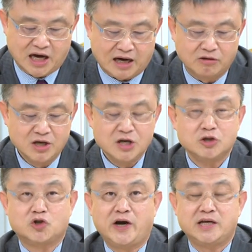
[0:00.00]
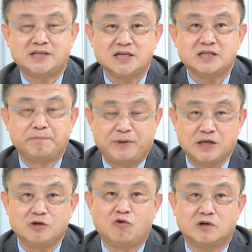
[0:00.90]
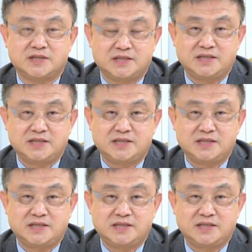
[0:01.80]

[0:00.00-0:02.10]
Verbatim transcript: 好，所以这是苹果。